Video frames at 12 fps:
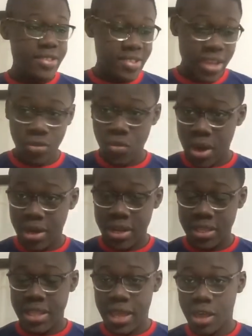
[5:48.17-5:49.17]
Thiago
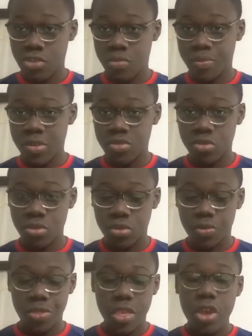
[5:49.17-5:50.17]
Alcantara. Je pense que
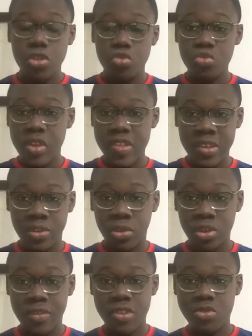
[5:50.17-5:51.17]
tous les
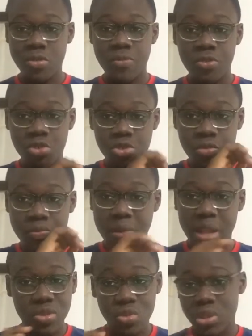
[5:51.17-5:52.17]
écuries vont se, se
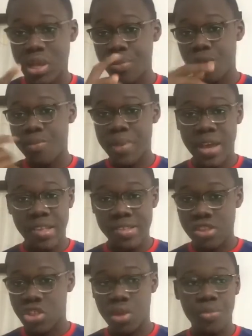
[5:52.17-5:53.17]
battre, notamment le Paris
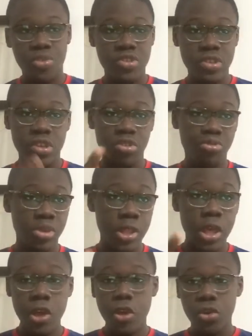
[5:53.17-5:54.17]
Saint-Germain aussi qui souhaite
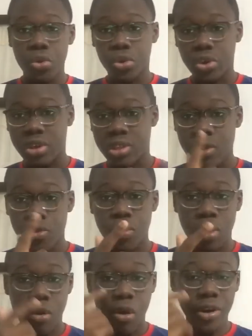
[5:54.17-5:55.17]
le recruter ou
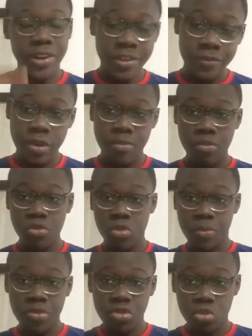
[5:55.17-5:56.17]
encore Liverpool. Je
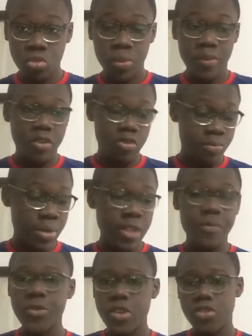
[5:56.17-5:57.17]
pense que tout le monde va se
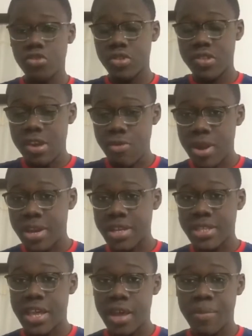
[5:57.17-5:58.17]
battre sur Thiago
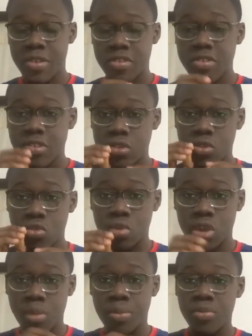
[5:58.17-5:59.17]
Alcantara parce que c'est un
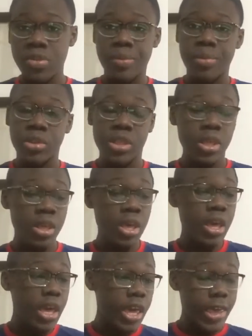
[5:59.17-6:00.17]
joueur qui peut nous apporter
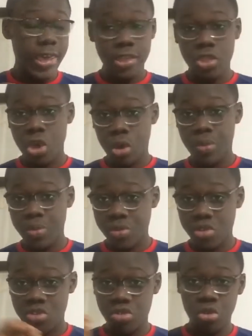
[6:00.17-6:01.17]

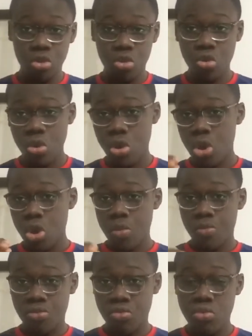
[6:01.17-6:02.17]
énormément, surtout
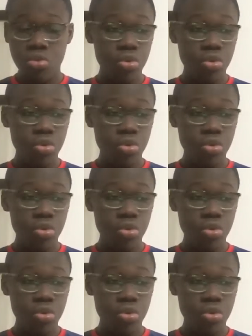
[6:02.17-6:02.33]
pour